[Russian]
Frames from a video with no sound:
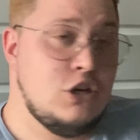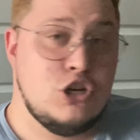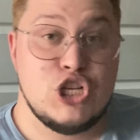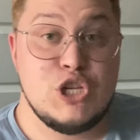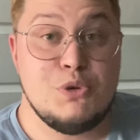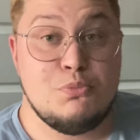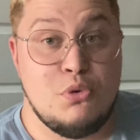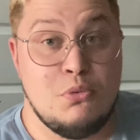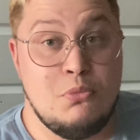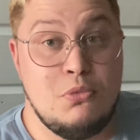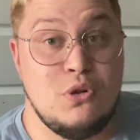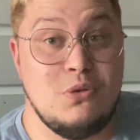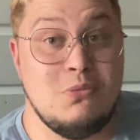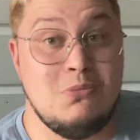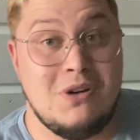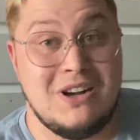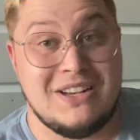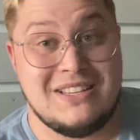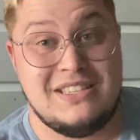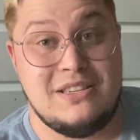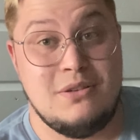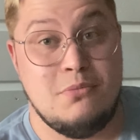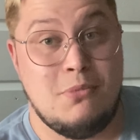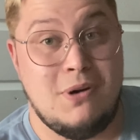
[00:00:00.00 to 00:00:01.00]
чтобы он был
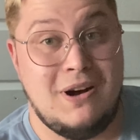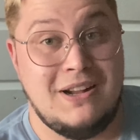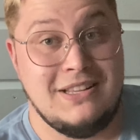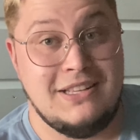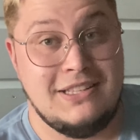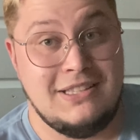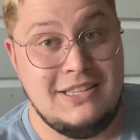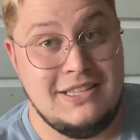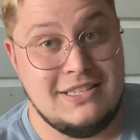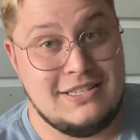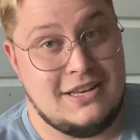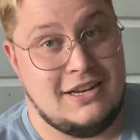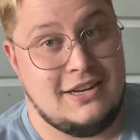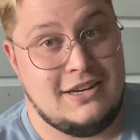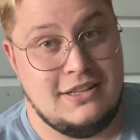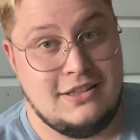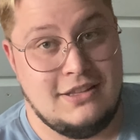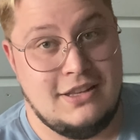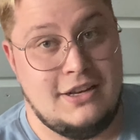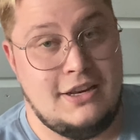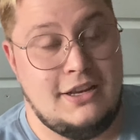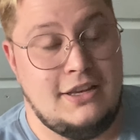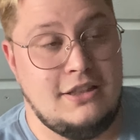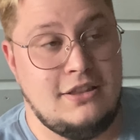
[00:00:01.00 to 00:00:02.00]
максимально
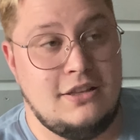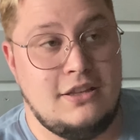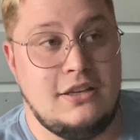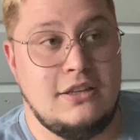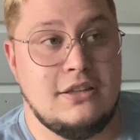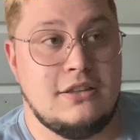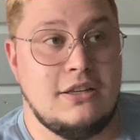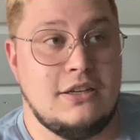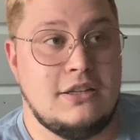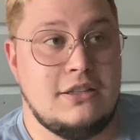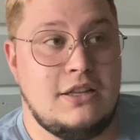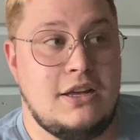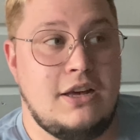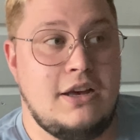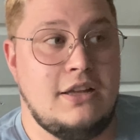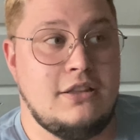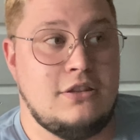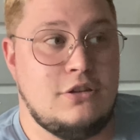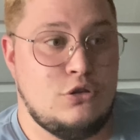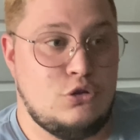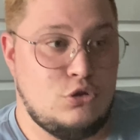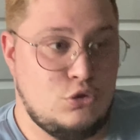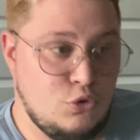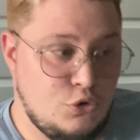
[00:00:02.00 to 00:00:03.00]
низкокалорийный, и тогда
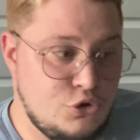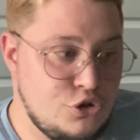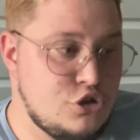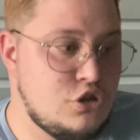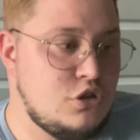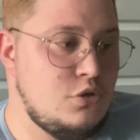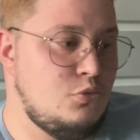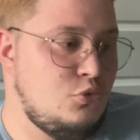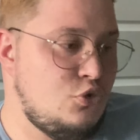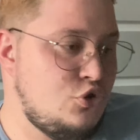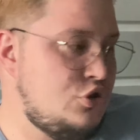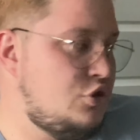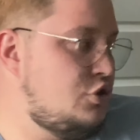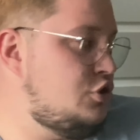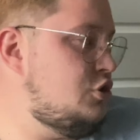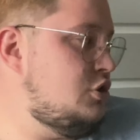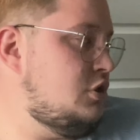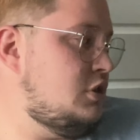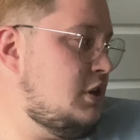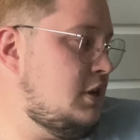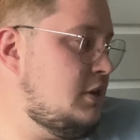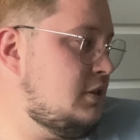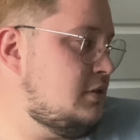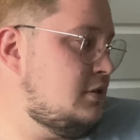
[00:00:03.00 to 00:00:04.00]
это точно может
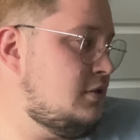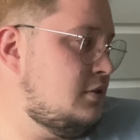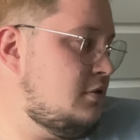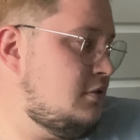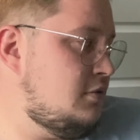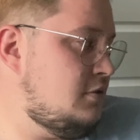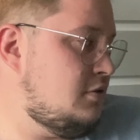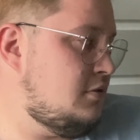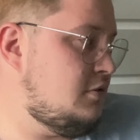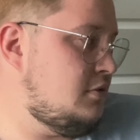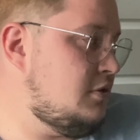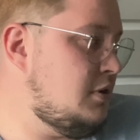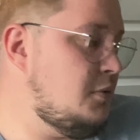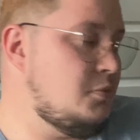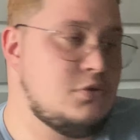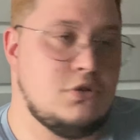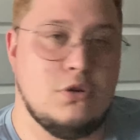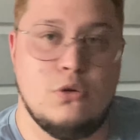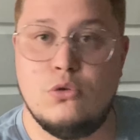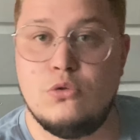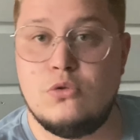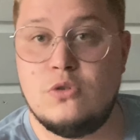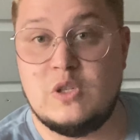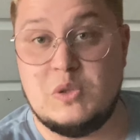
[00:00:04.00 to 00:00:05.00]
считаться
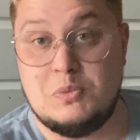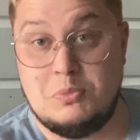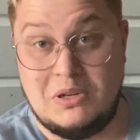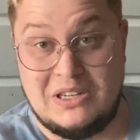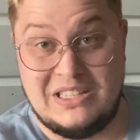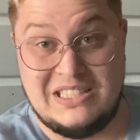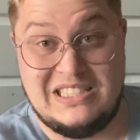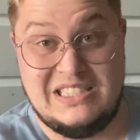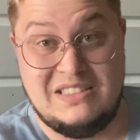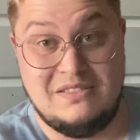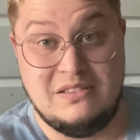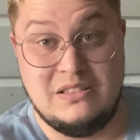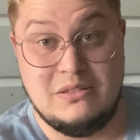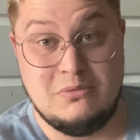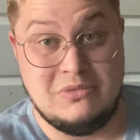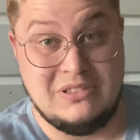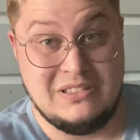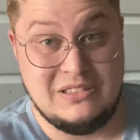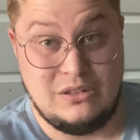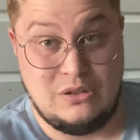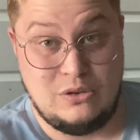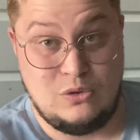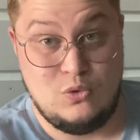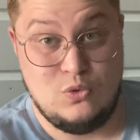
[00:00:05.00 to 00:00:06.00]
абсолютно спортивным
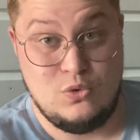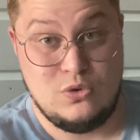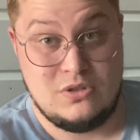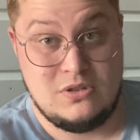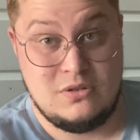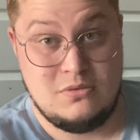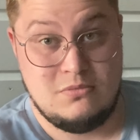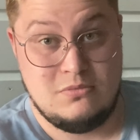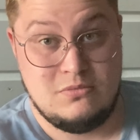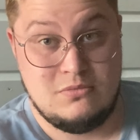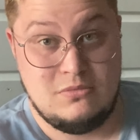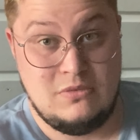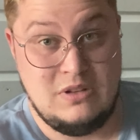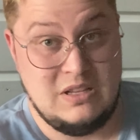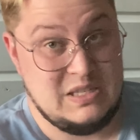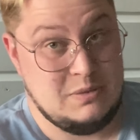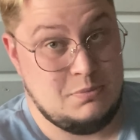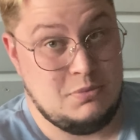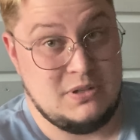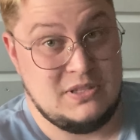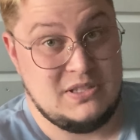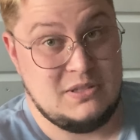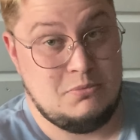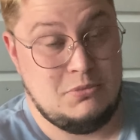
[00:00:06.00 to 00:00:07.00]
энергосом для
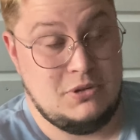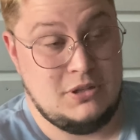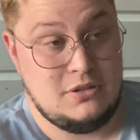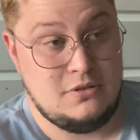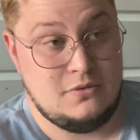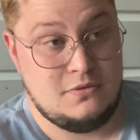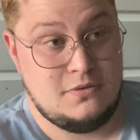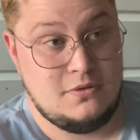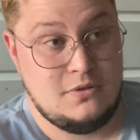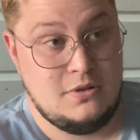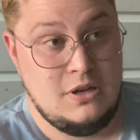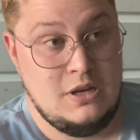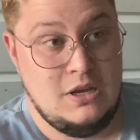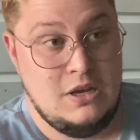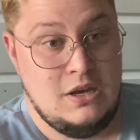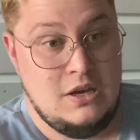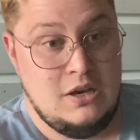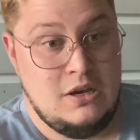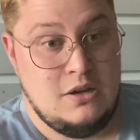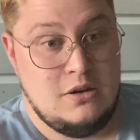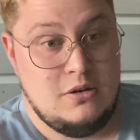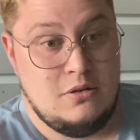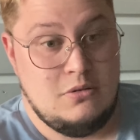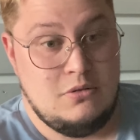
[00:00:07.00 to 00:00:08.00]
спортсменов.
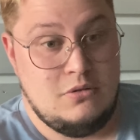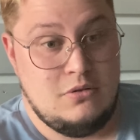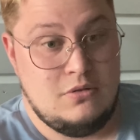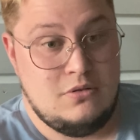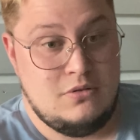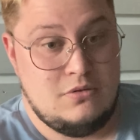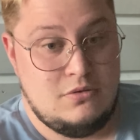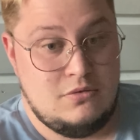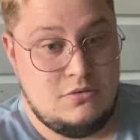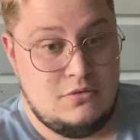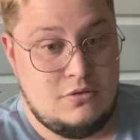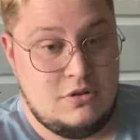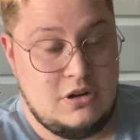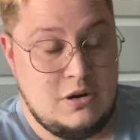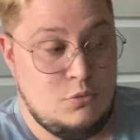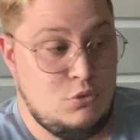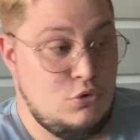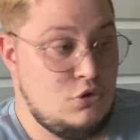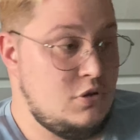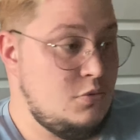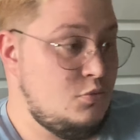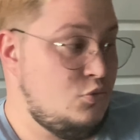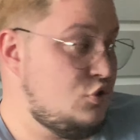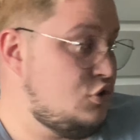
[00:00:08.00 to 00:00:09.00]
Э,
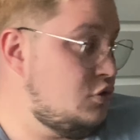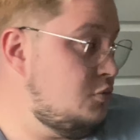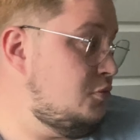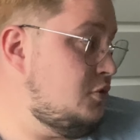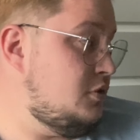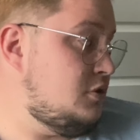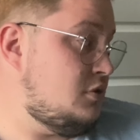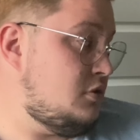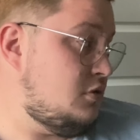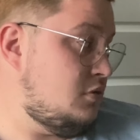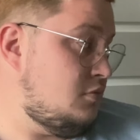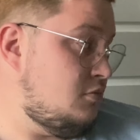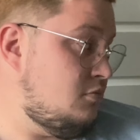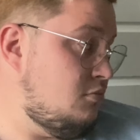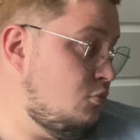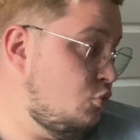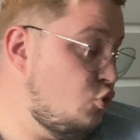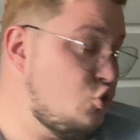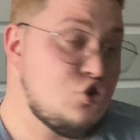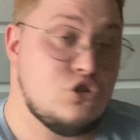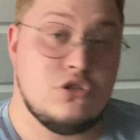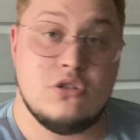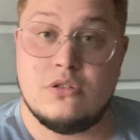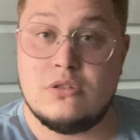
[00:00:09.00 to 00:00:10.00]
кому-то, может быть,
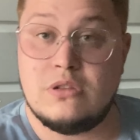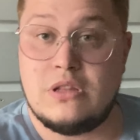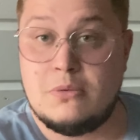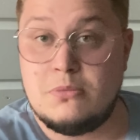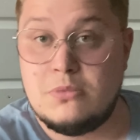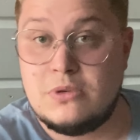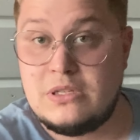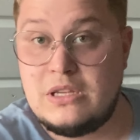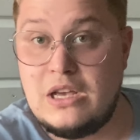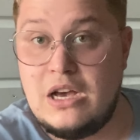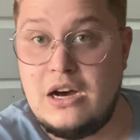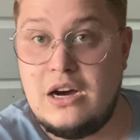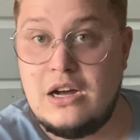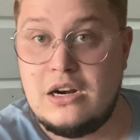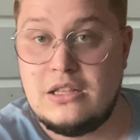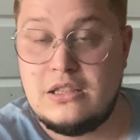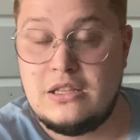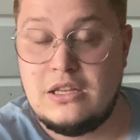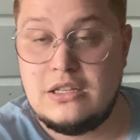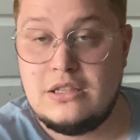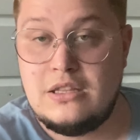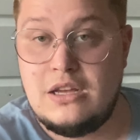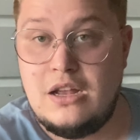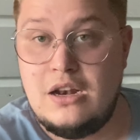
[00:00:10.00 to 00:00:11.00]
можно, там сахар и
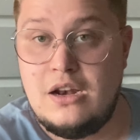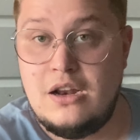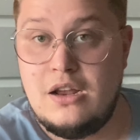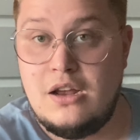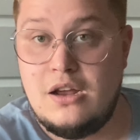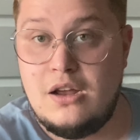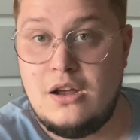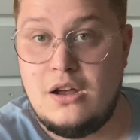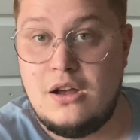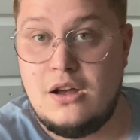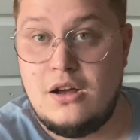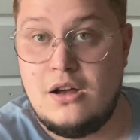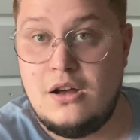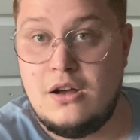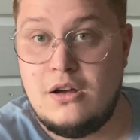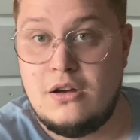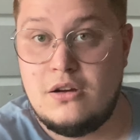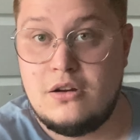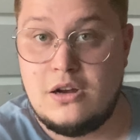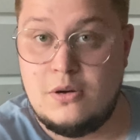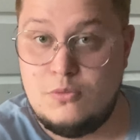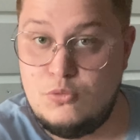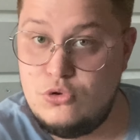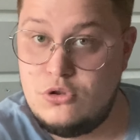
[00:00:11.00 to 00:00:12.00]
так далее, а
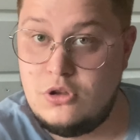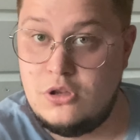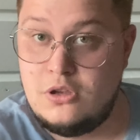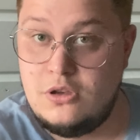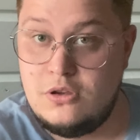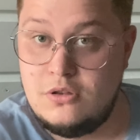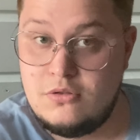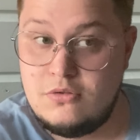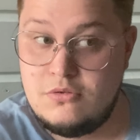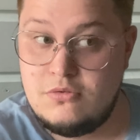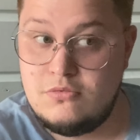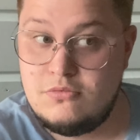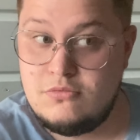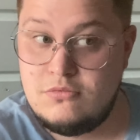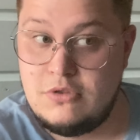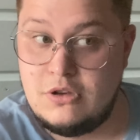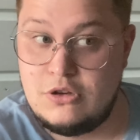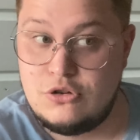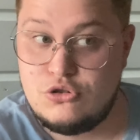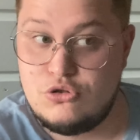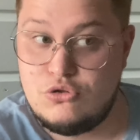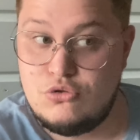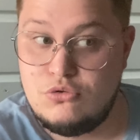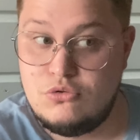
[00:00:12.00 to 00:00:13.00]
кому-то нет. Так
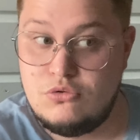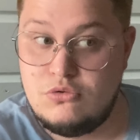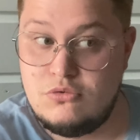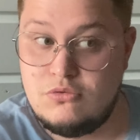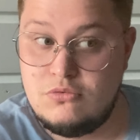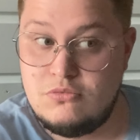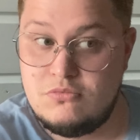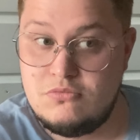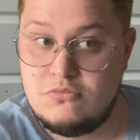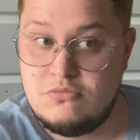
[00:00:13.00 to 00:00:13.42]
что